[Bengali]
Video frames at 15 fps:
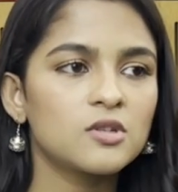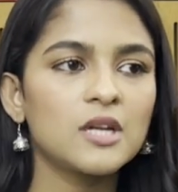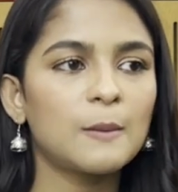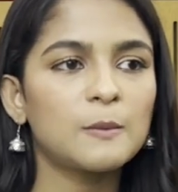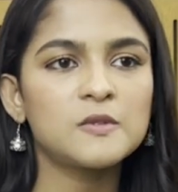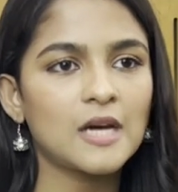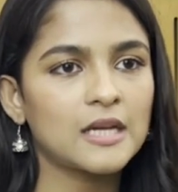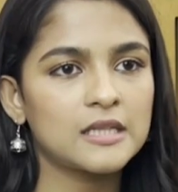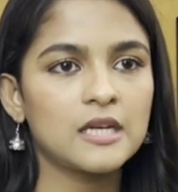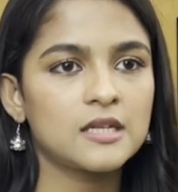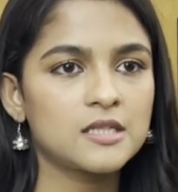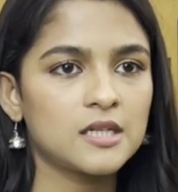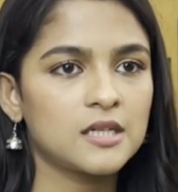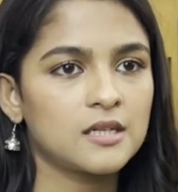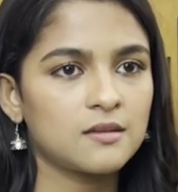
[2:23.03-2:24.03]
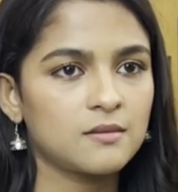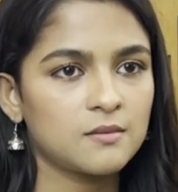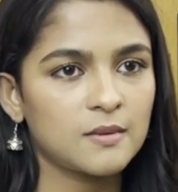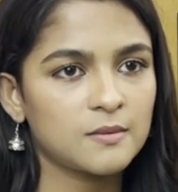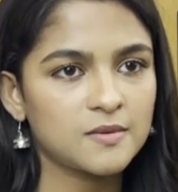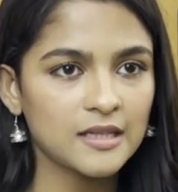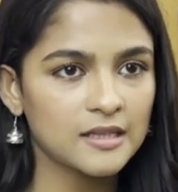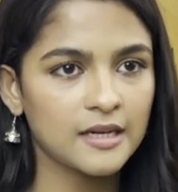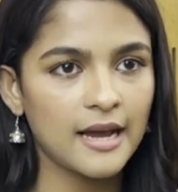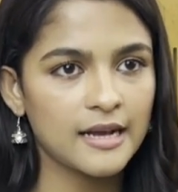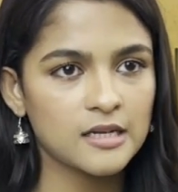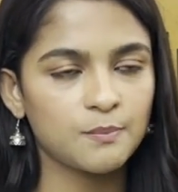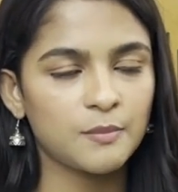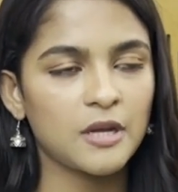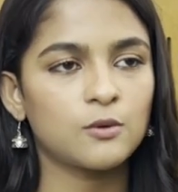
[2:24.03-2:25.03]
আসলে আমি সাদিয়া যে সাদিয়া
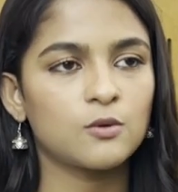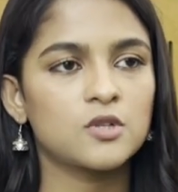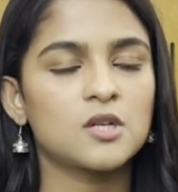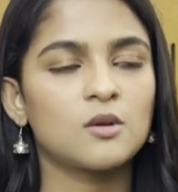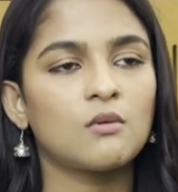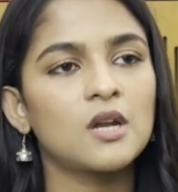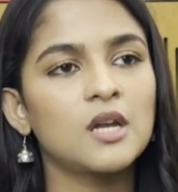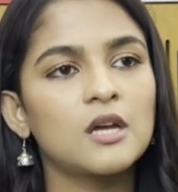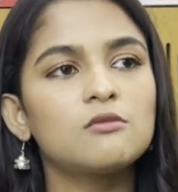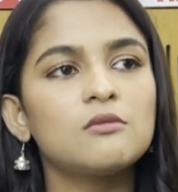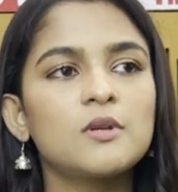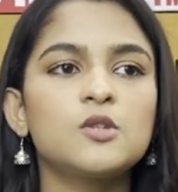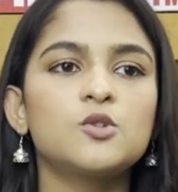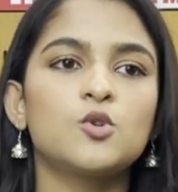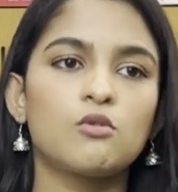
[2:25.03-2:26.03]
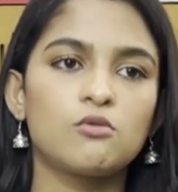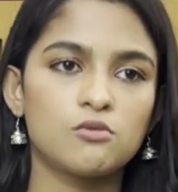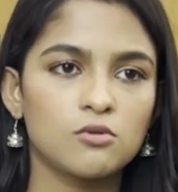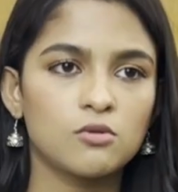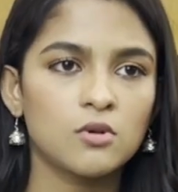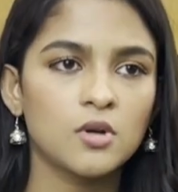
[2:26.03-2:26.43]
ক্যারেক্টার প্লে করছি না ওখানে কিন্তু একটা চরিত্র